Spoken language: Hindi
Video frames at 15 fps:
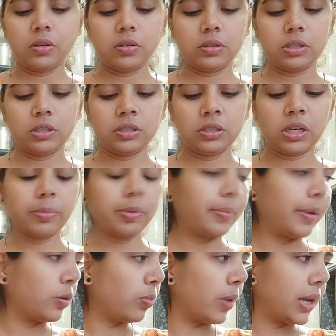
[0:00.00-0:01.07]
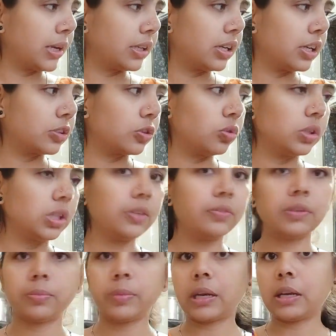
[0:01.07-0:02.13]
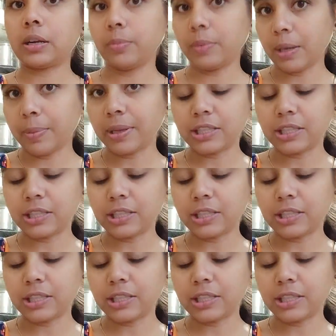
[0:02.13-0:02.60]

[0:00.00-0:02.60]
और अभी मैं उबाल के रख दूँगी फिर मैंने रमीला